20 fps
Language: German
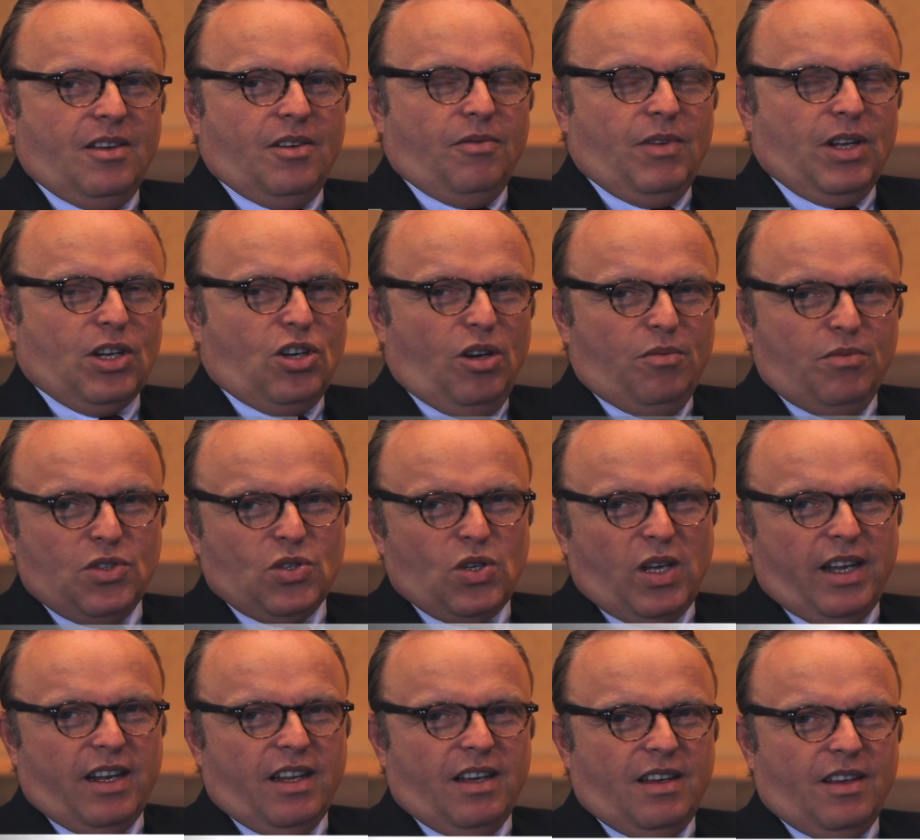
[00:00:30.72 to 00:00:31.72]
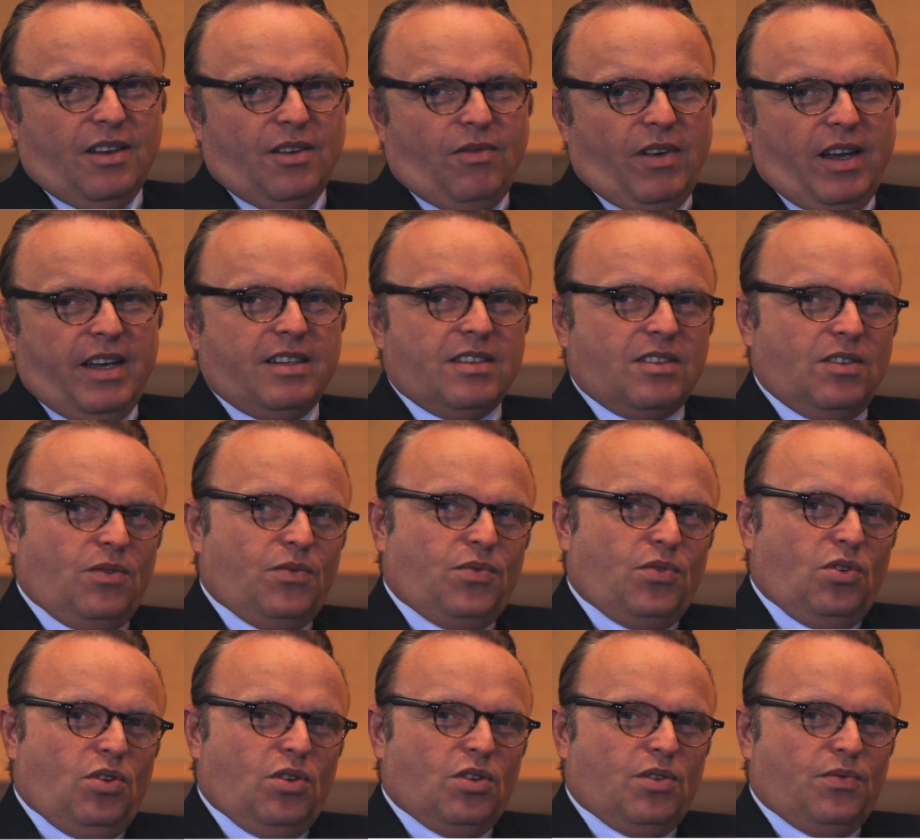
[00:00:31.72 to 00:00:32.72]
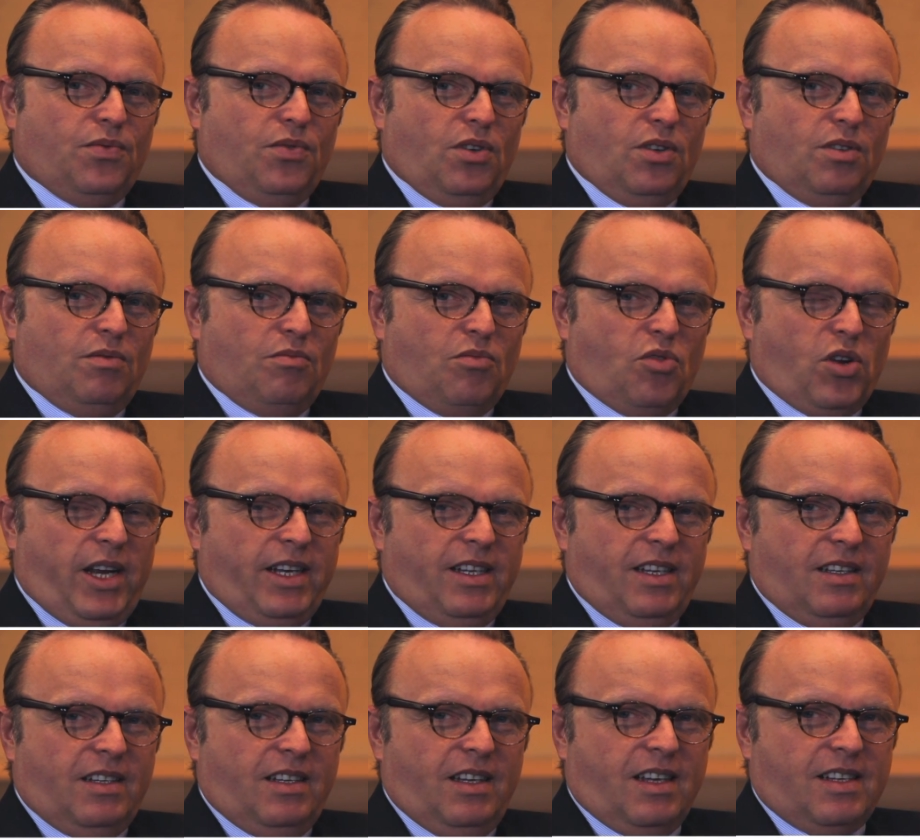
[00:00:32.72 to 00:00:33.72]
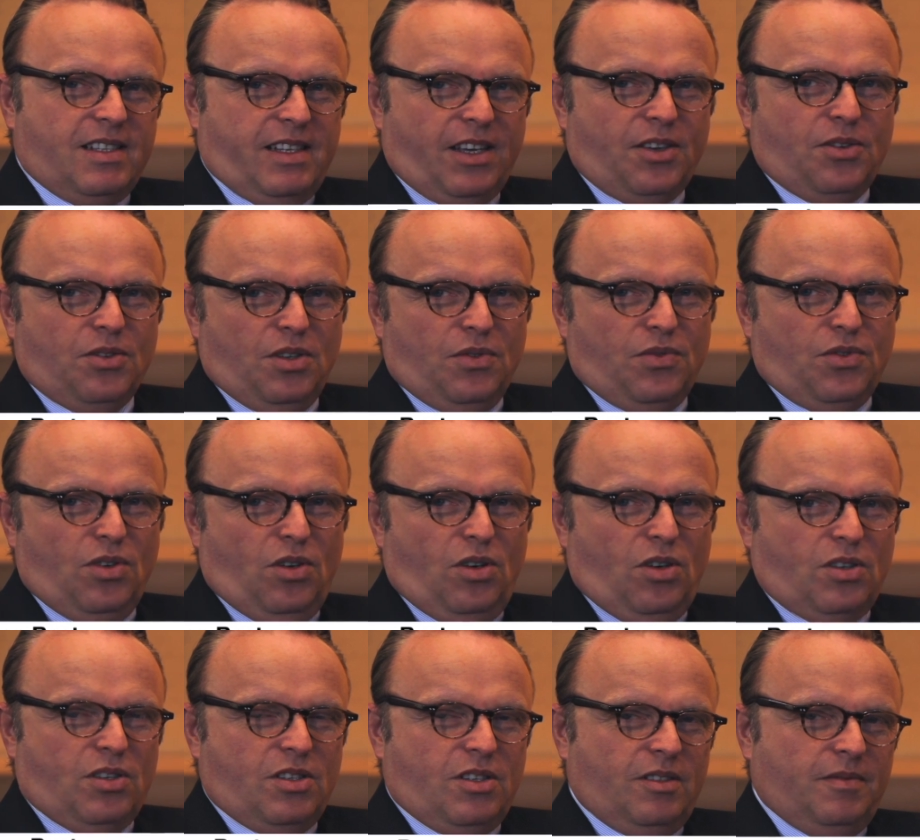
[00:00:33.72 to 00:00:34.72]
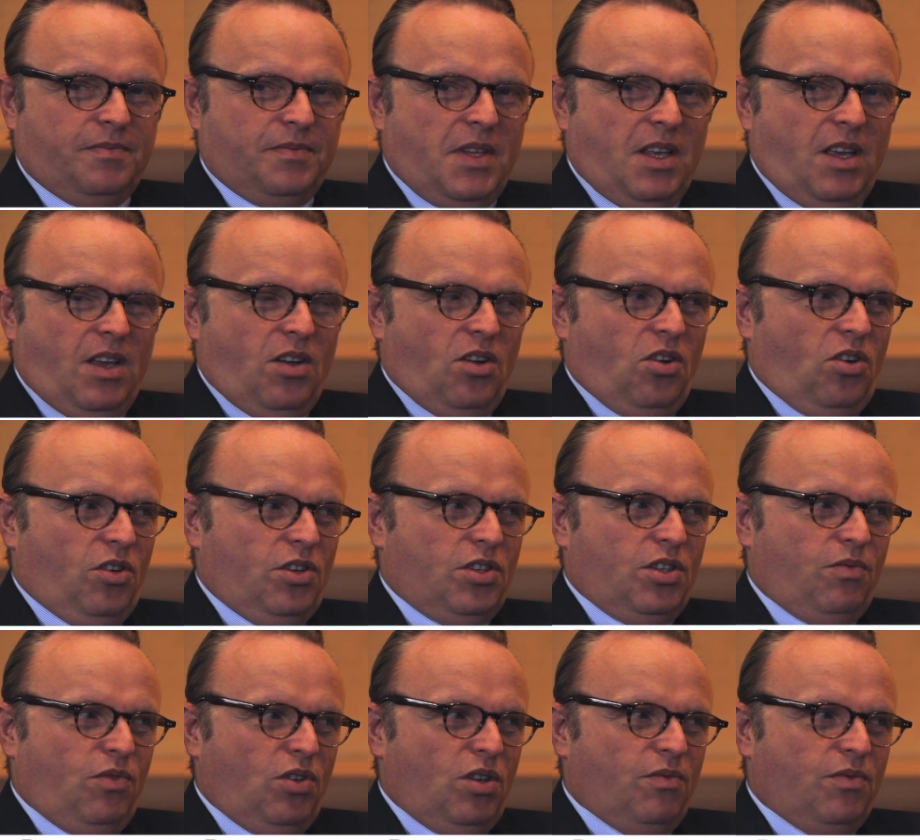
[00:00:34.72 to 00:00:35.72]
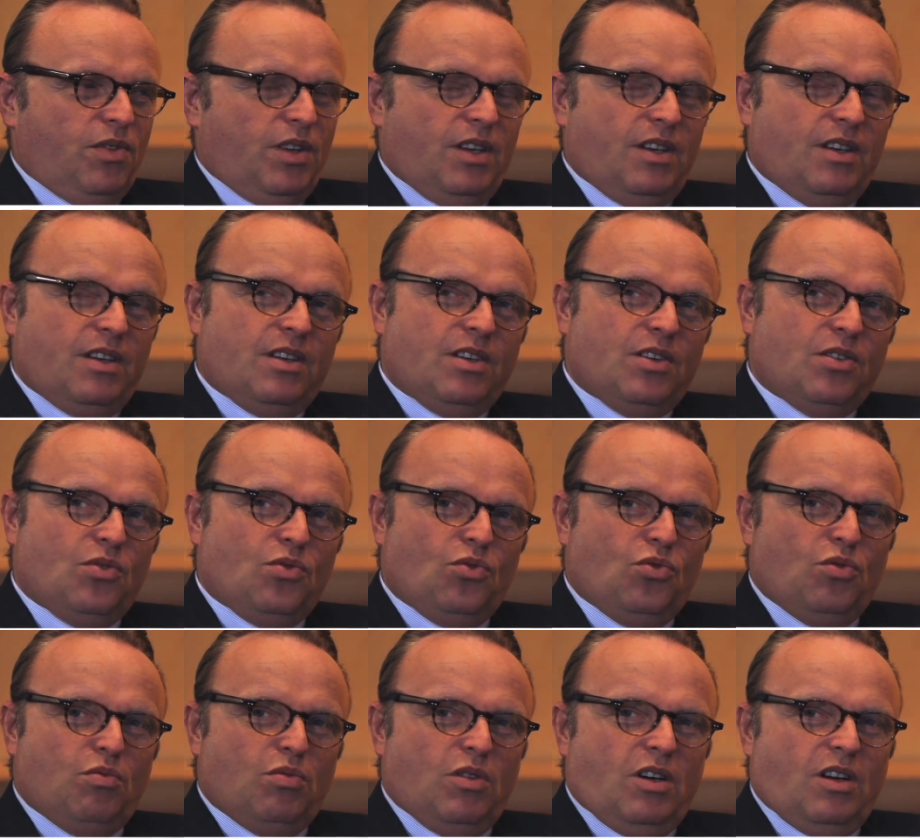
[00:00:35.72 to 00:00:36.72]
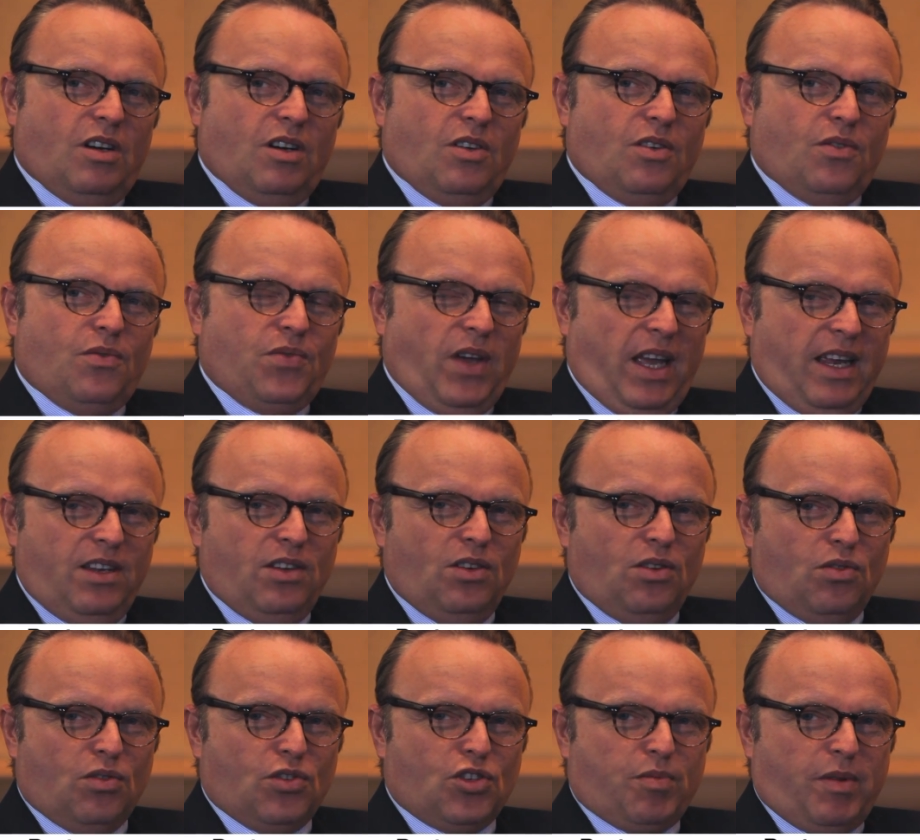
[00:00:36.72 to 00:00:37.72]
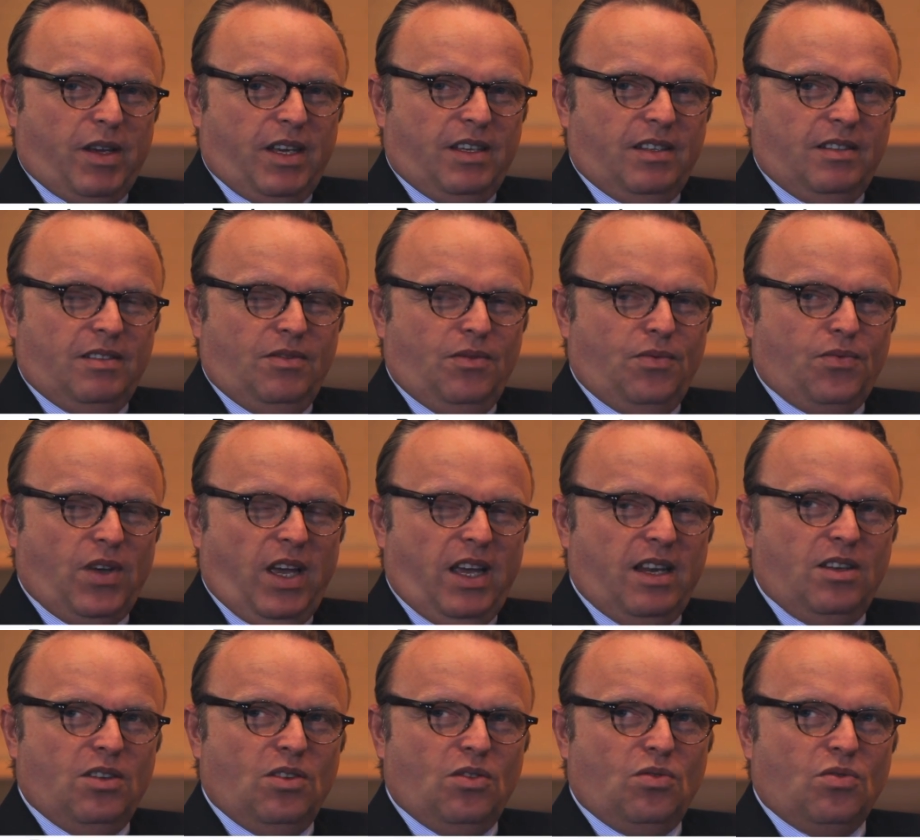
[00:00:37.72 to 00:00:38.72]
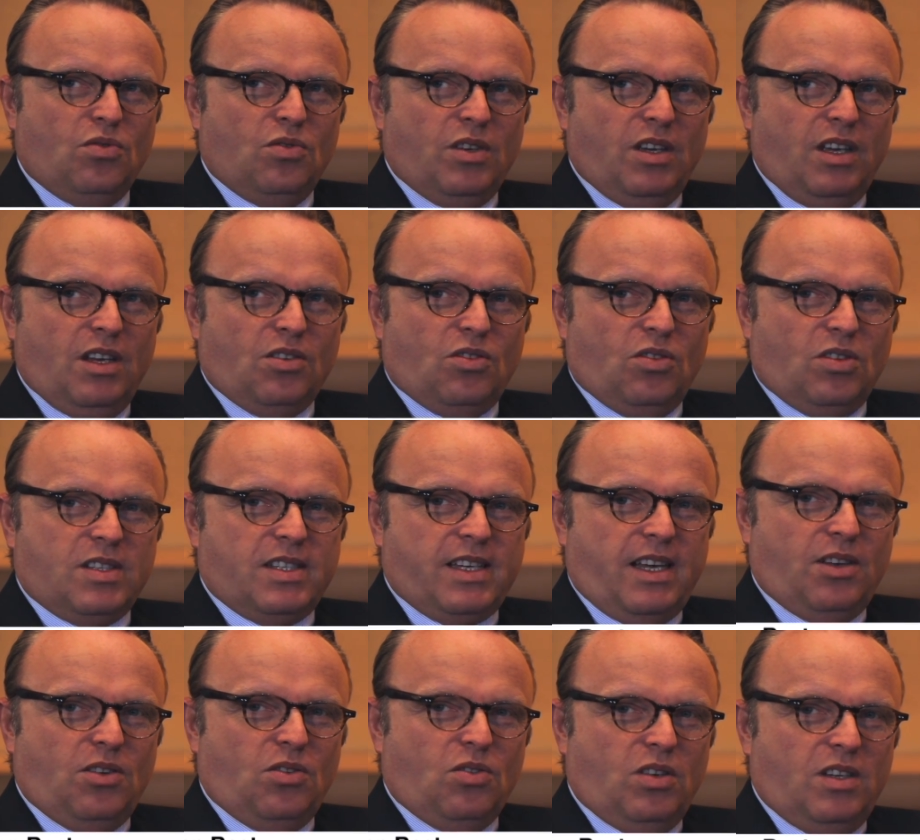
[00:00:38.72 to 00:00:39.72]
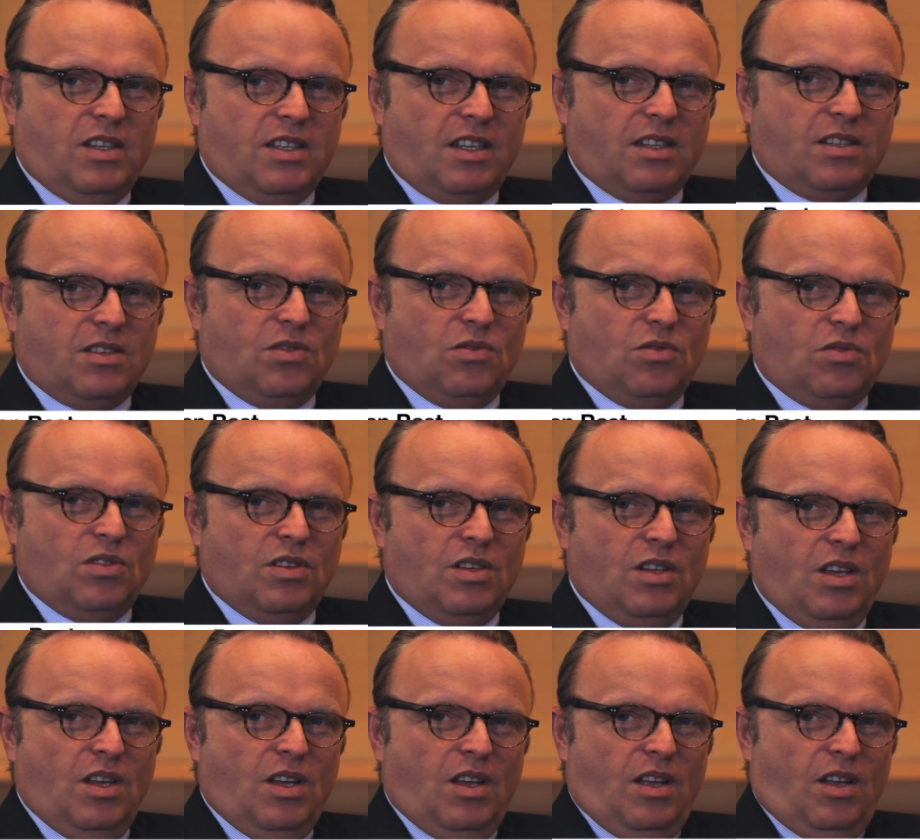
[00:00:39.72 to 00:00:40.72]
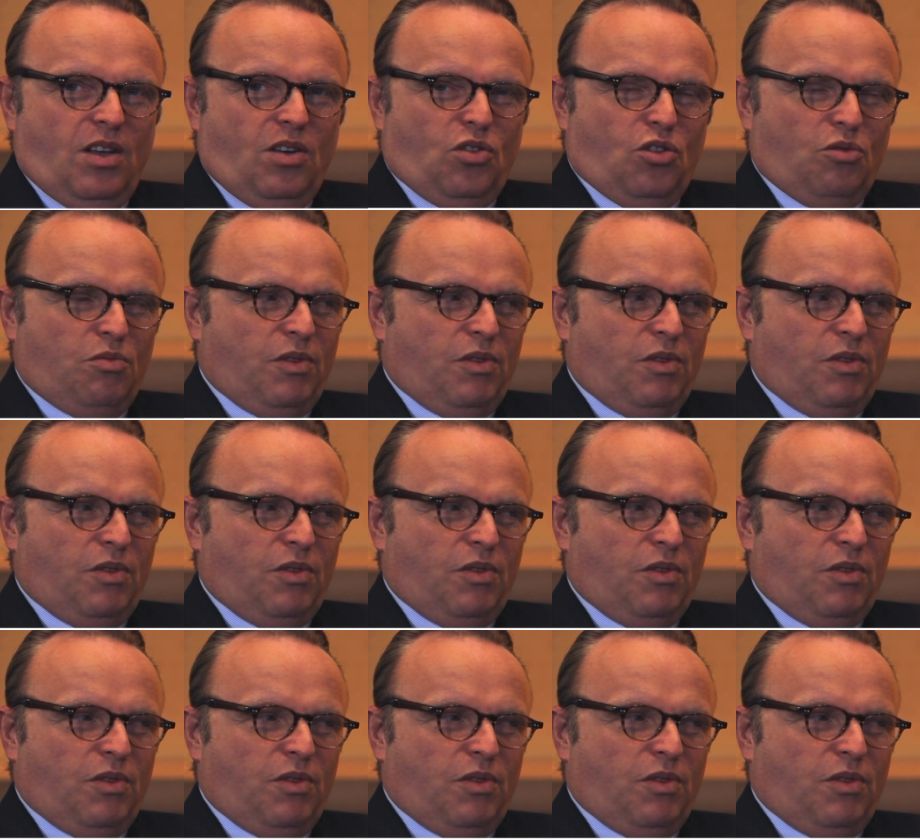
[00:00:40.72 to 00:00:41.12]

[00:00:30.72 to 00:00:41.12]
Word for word: Willkommen zu einer weiteren Folge von BrainNet Executive Talks. Heute wollen wir über Veränderung sprechen, Veränderungen in Konzernorganisationen. Und